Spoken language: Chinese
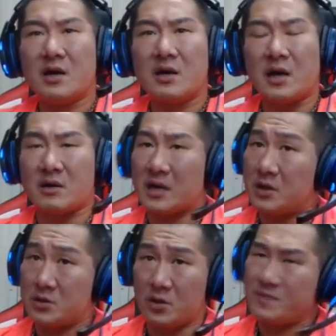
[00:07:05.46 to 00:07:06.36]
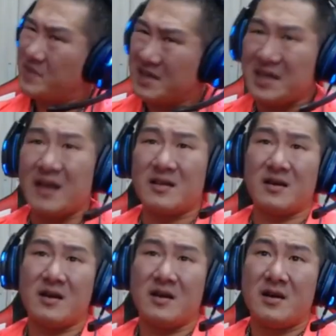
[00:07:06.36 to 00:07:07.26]
然后他就说很难，
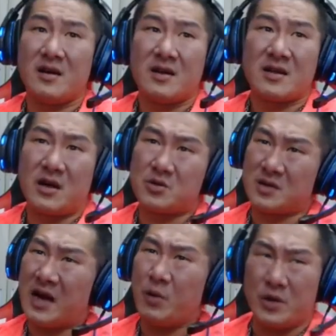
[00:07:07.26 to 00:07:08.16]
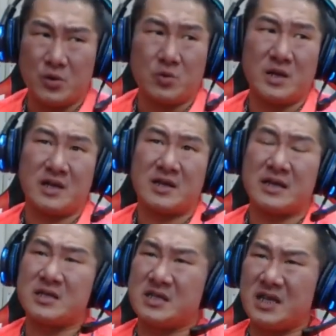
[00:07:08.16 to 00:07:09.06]
他说他会努力，
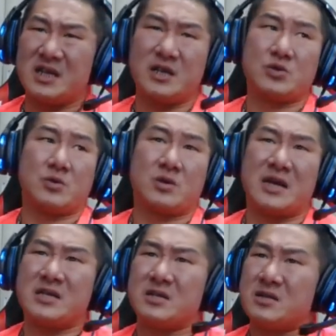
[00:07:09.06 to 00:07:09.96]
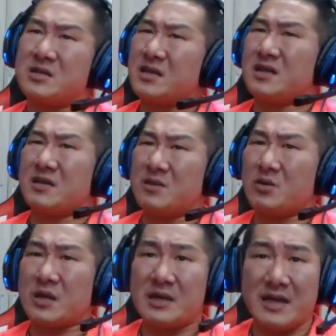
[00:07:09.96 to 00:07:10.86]
但是尽力做，但是真的
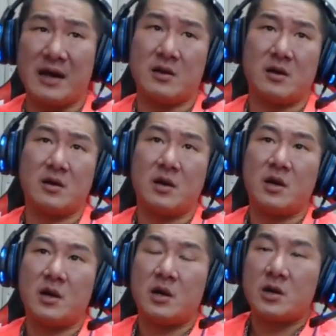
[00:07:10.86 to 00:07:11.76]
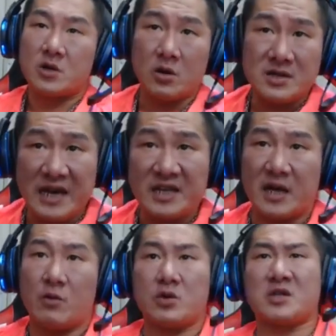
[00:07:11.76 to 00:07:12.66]
有点难。从这一
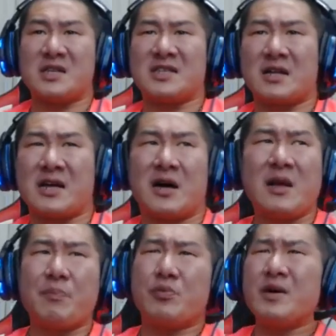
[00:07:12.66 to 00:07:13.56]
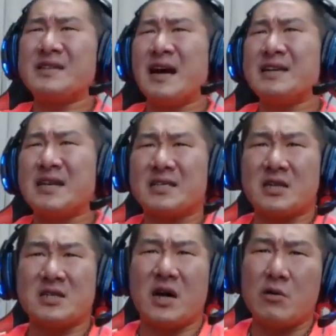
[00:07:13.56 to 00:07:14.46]
点我就欣赏他，他不会像一些
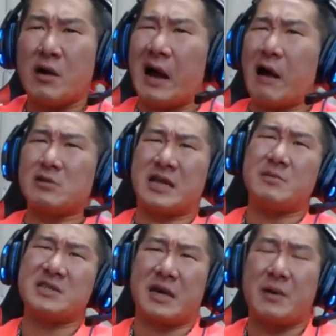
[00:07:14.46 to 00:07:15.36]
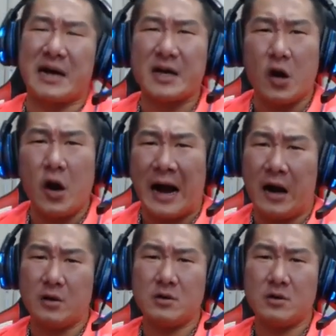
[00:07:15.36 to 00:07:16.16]
政治人物，好，才不才嘛，把你讲好，